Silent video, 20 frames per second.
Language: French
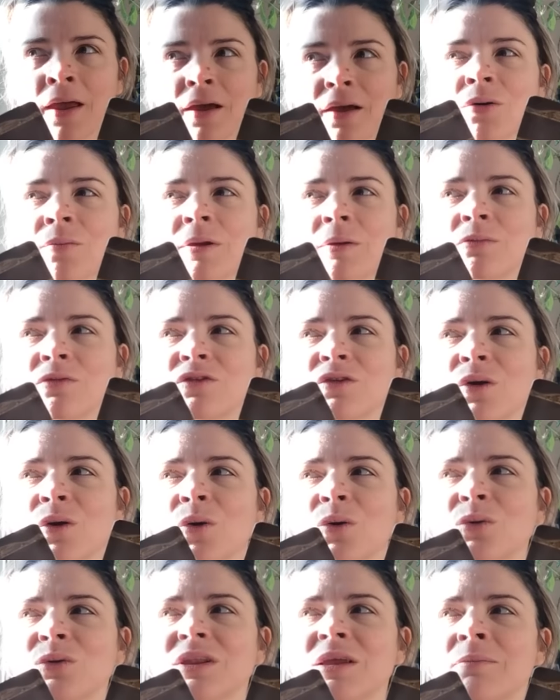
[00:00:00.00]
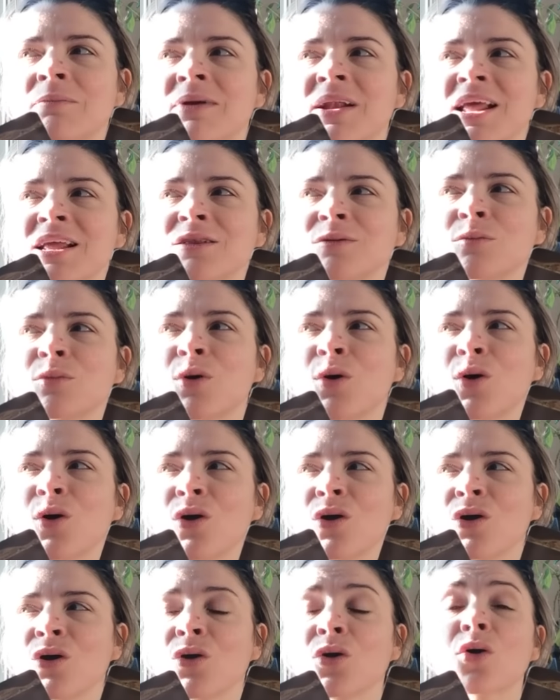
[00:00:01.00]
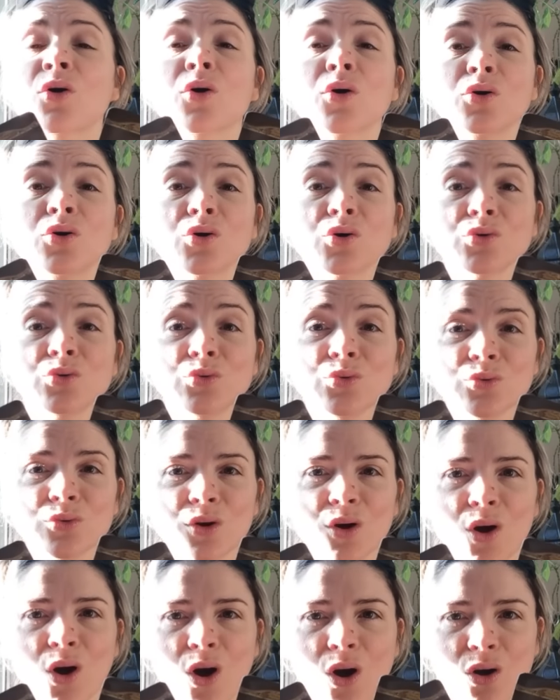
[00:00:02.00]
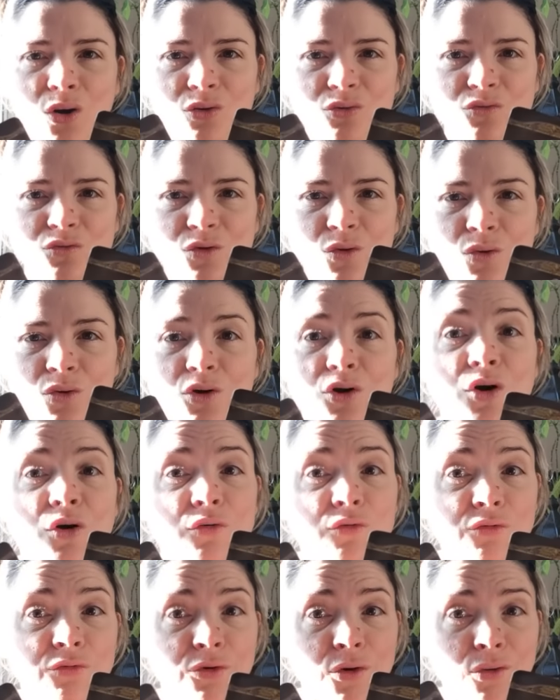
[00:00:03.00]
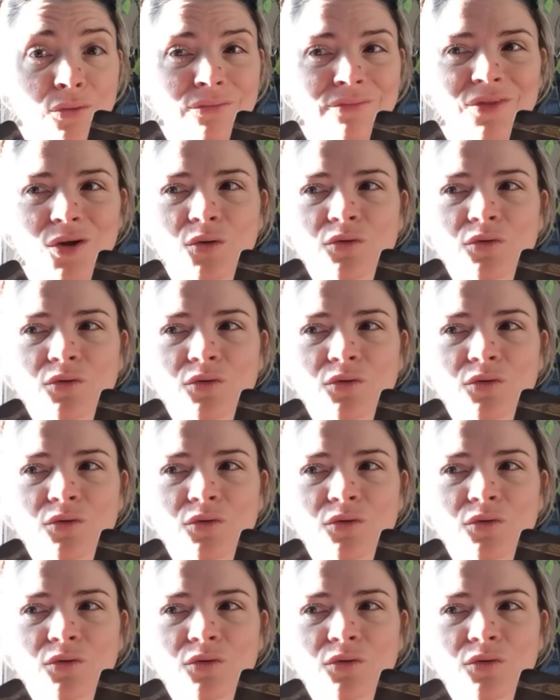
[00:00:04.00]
Et en même temps, on est pleinement reconnu en tant qu'enfant,